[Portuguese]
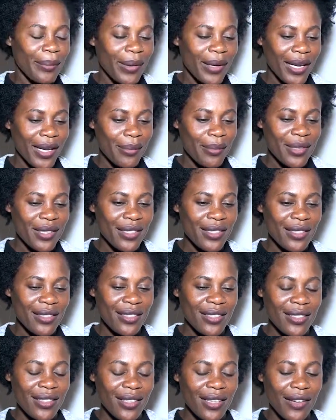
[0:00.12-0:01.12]
Para
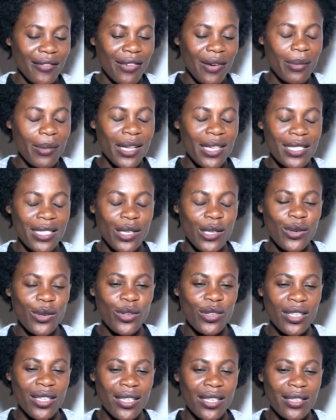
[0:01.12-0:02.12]
mim, a família
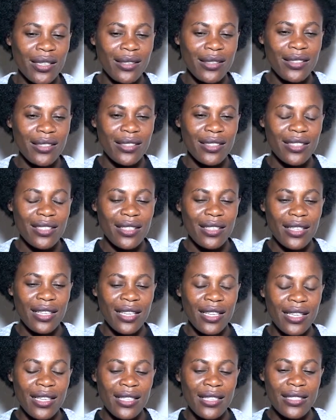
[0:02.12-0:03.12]
Sarona
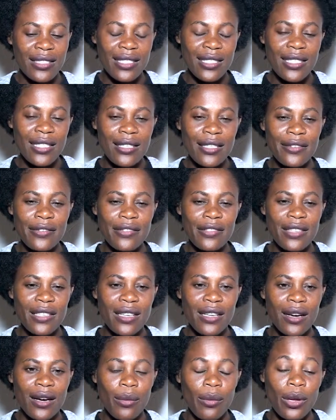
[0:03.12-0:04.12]
eh,
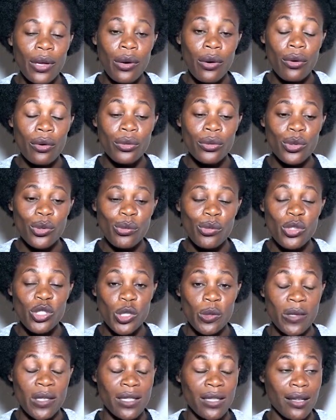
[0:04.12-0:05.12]
significa um encontro muito
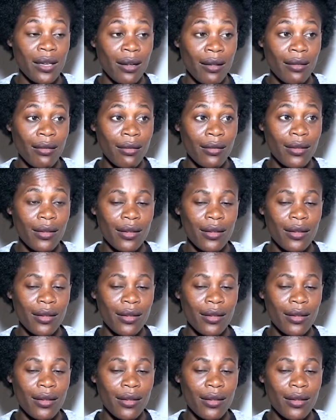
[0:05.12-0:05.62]
especial,